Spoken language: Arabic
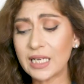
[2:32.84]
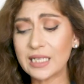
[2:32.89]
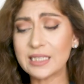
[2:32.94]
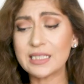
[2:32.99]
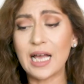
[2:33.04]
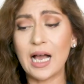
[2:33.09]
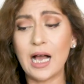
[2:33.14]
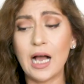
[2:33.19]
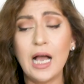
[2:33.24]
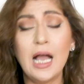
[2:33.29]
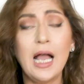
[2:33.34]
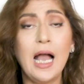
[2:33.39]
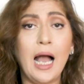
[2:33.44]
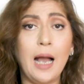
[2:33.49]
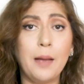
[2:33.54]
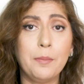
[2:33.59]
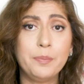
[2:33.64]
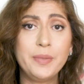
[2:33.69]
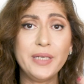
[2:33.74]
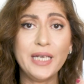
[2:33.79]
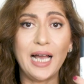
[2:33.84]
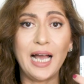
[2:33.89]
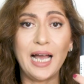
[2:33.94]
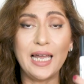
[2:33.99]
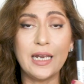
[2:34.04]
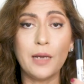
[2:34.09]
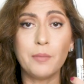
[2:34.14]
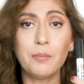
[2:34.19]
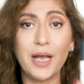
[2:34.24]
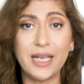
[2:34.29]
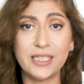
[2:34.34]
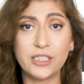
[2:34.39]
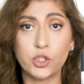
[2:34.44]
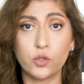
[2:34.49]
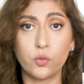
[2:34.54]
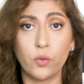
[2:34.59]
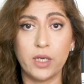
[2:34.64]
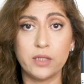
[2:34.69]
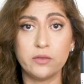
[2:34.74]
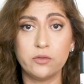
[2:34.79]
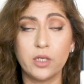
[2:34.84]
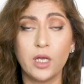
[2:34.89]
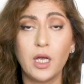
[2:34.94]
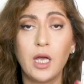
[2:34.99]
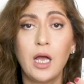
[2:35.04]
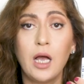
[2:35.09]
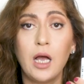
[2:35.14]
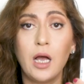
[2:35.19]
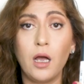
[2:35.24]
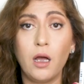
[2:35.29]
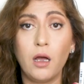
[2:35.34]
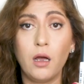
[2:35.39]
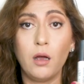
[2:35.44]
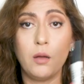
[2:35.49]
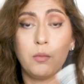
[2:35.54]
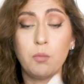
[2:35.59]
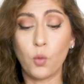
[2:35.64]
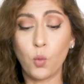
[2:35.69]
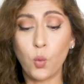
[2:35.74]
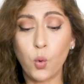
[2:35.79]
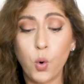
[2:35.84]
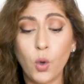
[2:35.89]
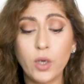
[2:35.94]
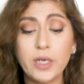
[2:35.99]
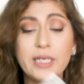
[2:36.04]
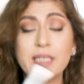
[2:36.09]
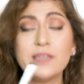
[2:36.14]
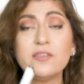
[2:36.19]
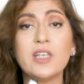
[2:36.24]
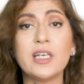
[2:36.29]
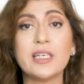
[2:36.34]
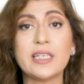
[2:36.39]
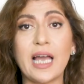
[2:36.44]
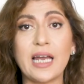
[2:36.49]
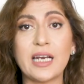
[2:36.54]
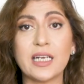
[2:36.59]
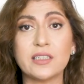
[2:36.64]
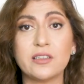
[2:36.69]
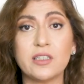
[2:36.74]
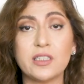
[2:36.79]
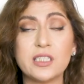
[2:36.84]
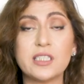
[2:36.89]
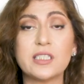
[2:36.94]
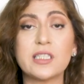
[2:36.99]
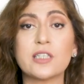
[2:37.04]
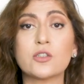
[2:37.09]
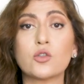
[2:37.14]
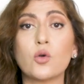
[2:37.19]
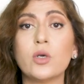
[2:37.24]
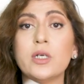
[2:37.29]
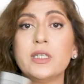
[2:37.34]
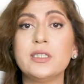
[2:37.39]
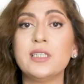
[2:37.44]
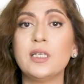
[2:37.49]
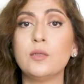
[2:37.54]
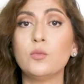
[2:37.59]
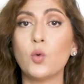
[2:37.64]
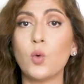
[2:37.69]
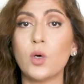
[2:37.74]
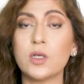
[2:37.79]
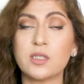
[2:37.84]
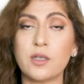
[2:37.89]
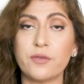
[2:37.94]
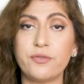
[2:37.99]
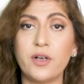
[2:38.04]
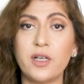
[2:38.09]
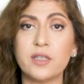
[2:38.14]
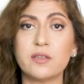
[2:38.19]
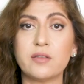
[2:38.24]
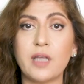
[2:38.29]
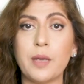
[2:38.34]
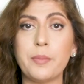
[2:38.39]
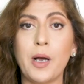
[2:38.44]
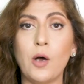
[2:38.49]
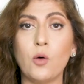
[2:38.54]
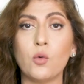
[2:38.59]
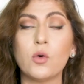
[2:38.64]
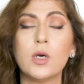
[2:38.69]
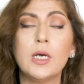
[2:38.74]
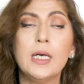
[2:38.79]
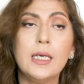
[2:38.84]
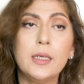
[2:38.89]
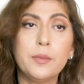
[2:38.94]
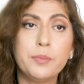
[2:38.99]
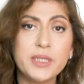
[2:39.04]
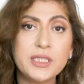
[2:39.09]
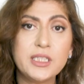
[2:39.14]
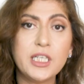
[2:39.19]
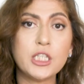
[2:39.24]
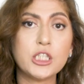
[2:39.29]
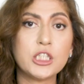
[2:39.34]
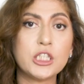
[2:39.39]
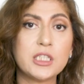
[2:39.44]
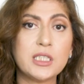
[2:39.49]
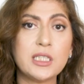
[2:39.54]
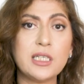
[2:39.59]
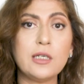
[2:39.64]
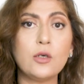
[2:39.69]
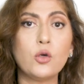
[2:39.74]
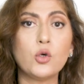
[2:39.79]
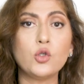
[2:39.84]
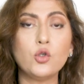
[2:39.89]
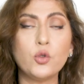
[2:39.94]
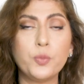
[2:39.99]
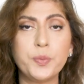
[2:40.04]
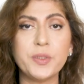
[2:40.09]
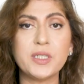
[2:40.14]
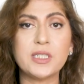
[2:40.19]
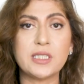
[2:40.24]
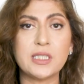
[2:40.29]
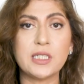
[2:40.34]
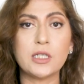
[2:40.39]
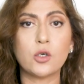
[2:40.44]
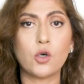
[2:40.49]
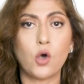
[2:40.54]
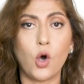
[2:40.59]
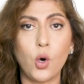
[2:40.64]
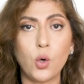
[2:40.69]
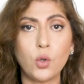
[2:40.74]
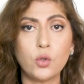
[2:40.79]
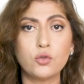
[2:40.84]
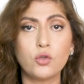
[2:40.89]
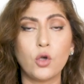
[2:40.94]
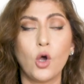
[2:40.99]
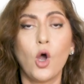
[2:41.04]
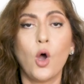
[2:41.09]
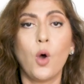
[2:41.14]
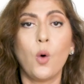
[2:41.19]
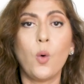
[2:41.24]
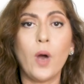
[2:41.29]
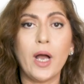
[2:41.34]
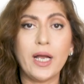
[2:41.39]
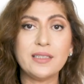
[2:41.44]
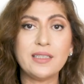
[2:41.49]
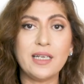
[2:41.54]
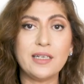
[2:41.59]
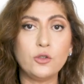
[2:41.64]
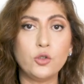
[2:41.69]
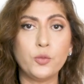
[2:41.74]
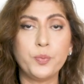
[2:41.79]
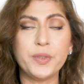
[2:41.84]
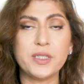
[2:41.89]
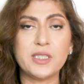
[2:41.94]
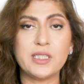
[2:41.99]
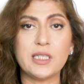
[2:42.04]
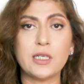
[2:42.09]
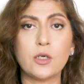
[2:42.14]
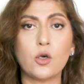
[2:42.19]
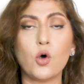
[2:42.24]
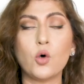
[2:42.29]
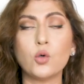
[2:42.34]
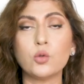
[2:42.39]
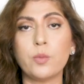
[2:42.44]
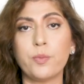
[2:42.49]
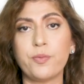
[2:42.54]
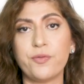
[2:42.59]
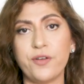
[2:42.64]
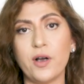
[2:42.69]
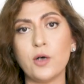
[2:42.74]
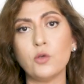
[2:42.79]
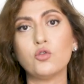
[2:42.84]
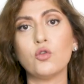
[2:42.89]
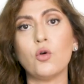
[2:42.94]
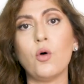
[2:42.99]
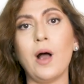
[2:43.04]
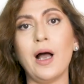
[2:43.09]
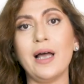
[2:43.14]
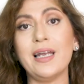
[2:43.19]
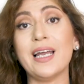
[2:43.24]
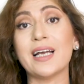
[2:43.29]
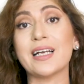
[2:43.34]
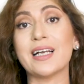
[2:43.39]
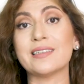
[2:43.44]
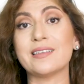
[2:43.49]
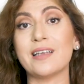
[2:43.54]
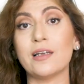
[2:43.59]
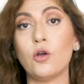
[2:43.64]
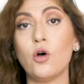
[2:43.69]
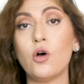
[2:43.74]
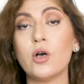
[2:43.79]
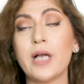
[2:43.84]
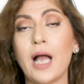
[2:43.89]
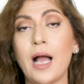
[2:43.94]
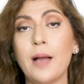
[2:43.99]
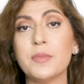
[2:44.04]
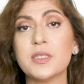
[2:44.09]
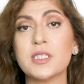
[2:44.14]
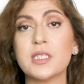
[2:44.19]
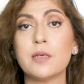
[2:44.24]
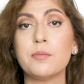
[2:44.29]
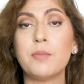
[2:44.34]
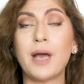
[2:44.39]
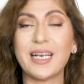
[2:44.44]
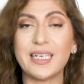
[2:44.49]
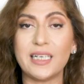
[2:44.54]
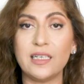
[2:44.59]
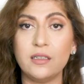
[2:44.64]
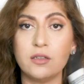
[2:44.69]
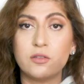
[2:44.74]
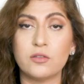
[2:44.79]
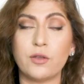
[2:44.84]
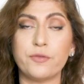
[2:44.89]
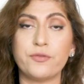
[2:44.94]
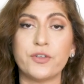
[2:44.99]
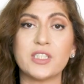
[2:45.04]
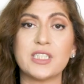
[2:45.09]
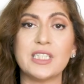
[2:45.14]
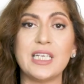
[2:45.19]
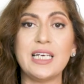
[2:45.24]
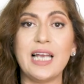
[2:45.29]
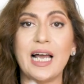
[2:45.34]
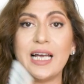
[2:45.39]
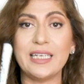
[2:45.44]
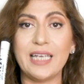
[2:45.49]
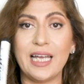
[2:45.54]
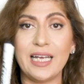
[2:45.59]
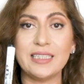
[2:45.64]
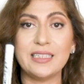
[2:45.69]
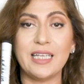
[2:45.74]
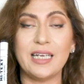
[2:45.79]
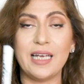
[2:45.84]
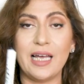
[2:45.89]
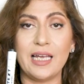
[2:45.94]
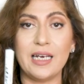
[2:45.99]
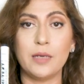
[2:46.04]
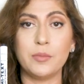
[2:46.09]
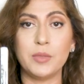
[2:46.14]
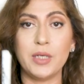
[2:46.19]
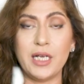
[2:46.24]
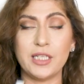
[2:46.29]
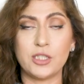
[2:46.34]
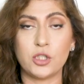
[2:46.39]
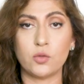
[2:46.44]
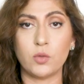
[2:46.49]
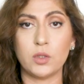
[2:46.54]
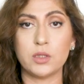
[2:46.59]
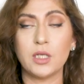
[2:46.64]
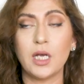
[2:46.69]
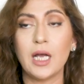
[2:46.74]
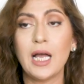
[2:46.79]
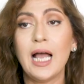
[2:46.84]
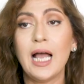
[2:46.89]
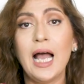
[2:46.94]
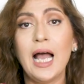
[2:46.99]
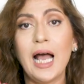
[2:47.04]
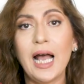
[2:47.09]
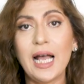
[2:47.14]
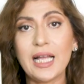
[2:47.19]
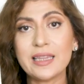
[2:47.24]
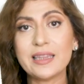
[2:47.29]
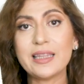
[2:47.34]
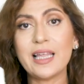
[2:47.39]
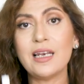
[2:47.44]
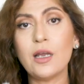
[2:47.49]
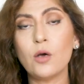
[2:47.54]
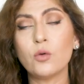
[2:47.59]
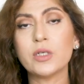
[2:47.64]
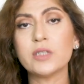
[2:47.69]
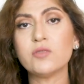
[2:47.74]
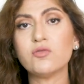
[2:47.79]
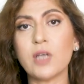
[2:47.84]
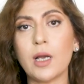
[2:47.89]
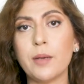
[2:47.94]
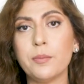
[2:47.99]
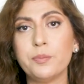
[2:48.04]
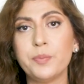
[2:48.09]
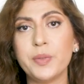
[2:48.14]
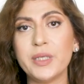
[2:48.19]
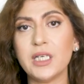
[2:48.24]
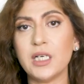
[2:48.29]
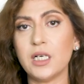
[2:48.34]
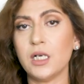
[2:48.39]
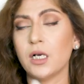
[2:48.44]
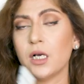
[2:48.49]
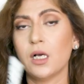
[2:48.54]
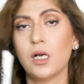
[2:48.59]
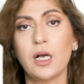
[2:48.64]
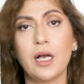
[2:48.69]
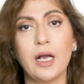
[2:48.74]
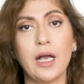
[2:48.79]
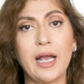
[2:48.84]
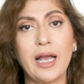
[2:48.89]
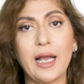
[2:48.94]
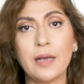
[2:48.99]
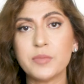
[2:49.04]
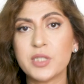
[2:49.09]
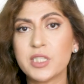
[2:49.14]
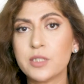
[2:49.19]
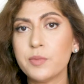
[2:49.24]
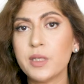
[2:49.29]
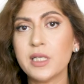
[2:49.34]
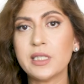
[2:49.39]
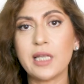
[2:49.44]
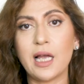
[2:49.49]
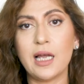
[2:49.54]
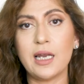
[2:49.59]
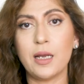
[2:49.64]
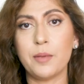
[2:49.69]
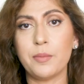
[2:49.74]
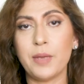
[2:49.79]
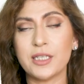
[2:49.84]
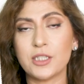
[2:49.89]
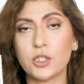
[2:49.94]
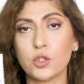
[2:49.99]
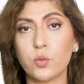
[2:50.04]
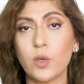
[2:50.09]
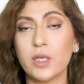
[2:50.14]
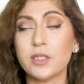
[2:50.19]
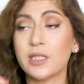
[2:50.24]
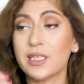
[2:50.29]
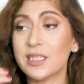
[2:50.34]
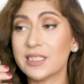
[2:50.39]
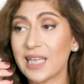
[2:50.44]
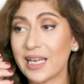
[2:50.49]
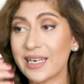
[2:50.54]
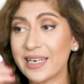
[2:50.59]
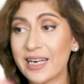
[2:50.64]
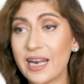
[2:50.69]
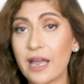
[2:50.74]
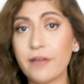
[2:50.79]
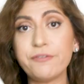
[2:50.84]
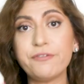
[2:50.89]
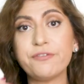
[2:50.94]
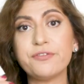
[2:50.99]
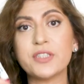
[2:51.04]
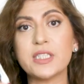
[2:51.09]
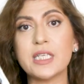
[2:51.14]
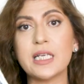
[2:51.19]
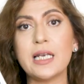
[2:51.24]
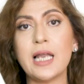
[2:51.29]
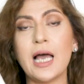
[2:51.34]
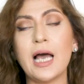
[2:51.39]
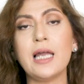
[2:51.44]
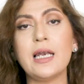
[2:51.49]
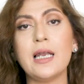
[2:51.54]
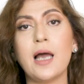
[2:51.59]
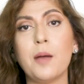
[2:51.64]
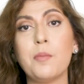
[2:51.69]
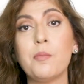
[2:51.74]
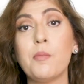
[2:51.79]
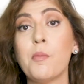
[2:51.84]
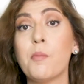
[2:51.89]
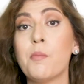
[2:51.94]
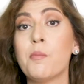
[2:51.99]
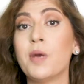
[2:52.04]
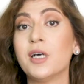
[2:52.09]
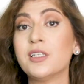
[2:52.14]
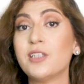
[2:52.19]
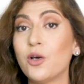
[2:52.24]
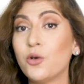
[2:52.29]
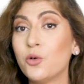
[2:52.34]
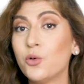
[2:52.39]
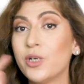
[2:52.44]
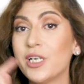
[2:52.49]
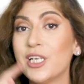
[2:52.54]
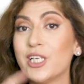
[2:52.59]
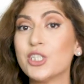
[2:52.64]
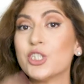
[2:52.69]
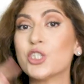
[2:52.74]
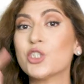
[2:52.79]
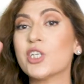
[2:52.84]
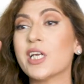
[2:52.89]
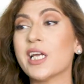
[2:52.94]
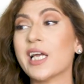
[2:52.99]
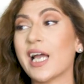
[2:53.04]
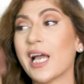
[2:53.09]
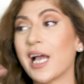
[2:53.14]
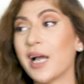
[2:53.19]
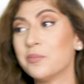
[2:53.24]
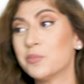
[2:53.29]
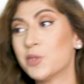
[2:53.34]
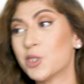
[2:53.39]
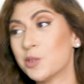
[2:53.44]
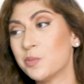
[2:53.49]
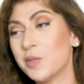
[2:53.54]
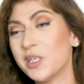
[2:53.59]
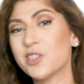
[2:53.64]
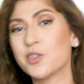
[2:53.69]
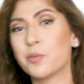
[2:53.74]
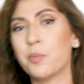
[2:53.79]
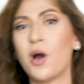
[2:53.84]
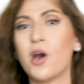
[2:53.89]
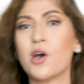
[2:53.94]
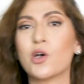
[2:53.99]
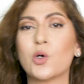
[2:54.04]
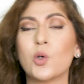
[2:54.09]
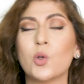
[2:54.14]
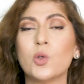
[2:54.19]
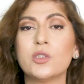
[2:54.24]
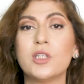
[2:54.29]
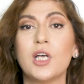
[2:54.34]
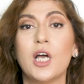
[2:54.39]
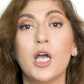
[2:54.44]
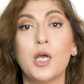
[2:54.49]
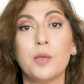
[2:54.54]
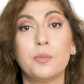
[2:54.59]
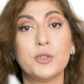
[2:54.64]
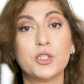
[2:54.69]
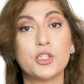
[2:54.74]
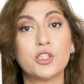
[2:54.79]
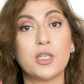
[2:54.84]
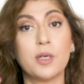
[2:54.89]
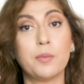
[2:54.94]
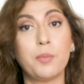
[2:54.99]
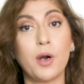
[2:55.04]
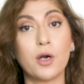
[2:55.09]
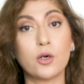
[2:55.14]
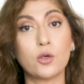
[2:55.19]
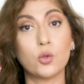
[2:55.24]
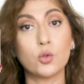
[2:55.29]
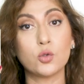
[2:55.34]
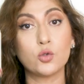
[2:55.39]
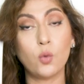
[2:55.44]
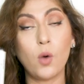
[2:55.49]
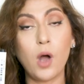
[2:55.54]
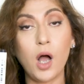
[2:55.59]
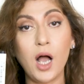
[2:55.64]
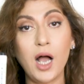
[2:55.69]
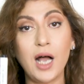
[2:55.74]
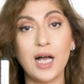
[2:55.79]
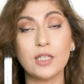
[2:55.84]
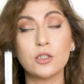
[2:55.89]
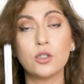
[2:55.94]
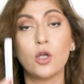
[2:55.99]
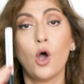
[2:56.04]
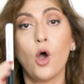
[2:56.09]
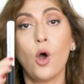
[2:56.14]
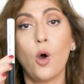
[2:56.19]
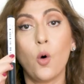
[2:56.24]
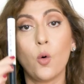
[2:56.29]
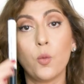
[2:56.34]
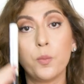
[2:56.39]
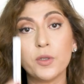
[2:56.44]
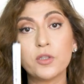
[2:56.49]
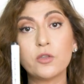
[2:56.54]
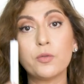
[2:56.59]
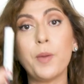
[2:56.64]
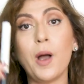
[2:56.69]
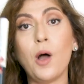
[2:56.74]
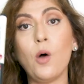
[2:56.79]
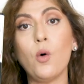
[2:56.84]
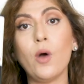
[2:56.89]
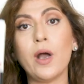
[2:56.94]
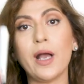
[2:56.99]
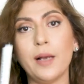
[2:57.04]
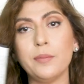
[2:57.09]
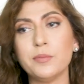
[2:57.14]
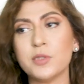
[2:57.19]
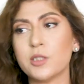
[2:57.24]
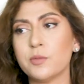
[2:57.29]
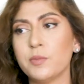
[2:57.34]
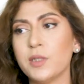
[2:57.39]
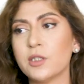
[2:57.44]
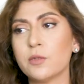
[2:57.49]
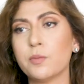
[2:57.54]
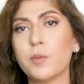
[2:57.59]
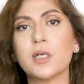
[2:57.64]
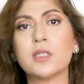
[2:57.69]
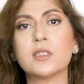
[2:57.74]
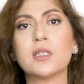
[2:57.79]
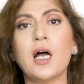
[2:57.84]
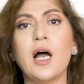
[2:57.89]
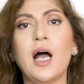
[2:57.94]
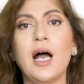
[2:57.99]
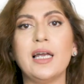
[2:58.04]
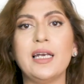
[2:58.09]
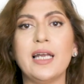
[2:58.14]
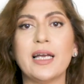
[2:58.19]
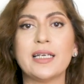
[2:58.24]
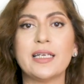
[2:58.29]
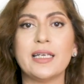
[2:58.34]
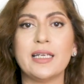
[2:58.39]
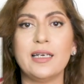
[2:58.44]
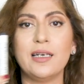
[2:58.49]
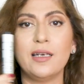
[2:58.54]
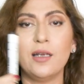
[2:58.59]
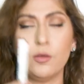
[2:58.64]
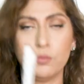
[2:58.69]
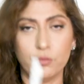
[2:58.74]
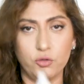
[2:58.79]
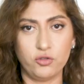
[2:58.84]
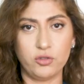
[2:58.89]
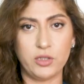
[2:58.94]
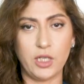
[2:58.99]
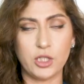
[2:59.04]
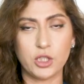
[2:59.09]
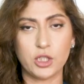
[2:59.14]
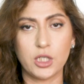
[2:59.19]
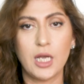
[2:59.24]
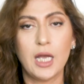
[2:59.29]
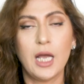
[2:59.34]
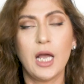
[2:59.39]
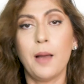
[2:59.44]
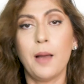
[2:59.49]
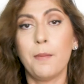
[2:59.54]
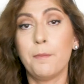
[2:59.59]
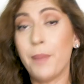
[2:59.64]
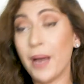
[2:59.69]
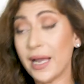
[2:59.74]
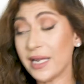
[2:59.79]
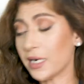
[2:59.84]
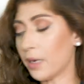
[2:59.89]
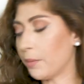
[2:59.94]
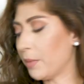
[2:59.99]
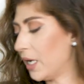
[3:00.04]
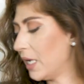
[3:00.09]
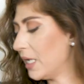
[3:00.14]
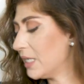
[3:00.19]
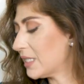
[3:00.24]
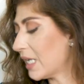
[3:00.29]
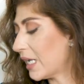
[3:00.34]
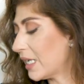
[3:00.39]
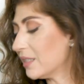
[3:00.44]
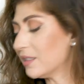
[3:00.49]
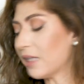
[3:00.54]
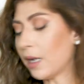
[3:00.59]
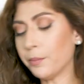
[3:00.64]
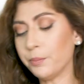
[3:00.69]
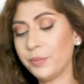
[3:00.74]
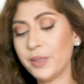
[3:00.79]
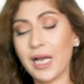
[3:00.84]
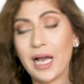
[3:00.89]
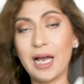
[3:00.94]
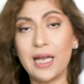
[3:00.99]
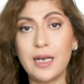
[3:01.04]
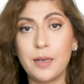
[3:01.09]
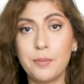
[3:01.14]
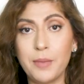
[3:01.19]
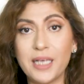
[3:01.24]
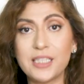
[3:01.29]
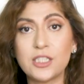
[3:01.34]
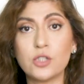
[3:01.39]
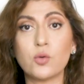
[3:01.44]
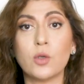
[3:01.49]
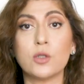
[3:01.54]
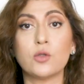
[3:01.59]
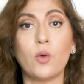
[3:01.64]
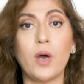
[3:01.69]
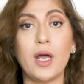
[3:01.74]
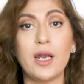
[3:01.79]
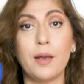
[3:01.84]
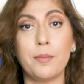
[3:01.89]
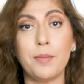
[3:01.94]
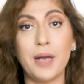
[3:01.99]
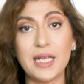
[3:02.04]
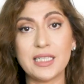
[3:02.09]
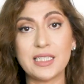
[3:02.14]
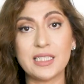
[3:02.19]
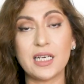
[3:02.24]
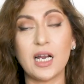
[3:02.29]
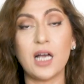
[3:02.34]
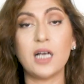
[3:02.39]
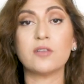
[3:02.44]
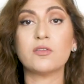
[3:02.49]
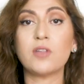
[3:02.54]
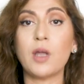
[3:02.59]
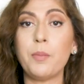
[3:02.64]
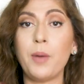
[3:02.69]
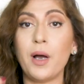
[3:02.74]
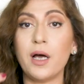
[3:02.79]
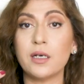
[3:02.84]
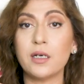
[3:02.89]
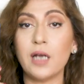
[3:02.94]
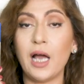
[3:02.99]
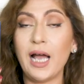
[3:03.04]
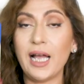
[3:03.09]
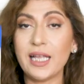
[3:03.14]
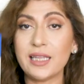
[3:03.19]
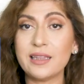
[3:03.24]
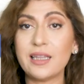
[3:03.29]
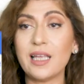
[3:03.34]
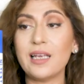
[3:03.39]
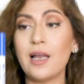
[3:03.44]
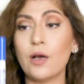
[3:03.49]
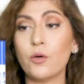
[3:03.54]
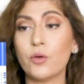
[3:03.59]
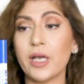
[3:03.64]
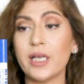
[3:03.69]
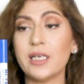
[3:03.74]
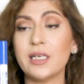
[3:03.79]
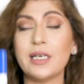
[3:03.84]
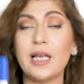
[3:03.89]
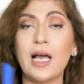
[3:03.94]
اذا عم بيع قلم اسود آه، وهول هن الكاركترستكس هول هن المواصفات تبعه بدي اشتري له يو بي سي كود وهيدا اليو بي سي كود بفوته على كتالوج امازون مع كل التفاصيل عن هيدا القلم الاسود حتى لو كنت عم بيع 500 قلم اسود اذا نفس القلم ما ضروري اشتري 500 باركود بشتري باركود واحد وبطبعه 500 مره على كل منتج بينما اذا كنت عم بيع قلم اسود وقلم ازرق طبعا حتى لو كان